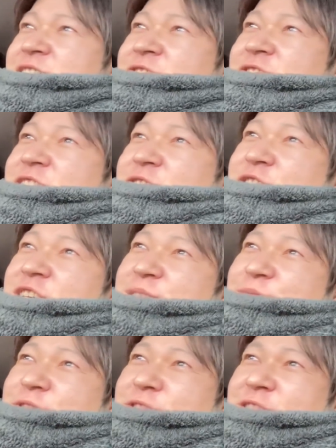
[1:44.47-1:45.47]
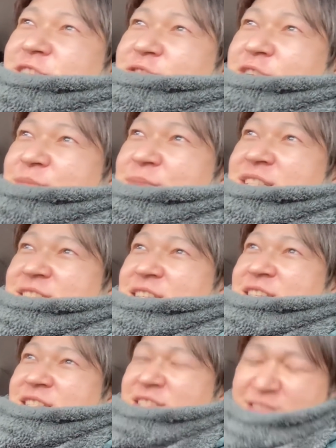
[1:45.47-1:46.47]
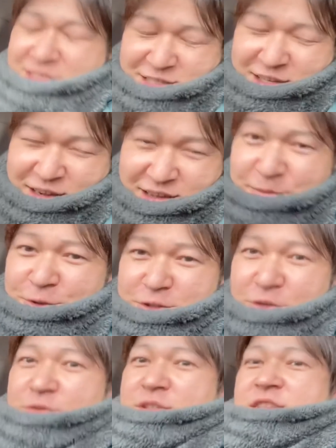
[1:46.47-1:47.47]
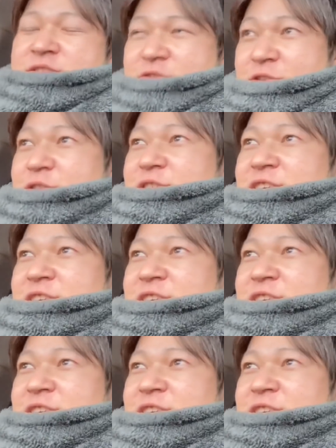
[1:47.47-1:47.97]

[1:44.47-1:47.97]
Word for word: そういったクレームっていうのは今までね、一回も言ったことないんですよ。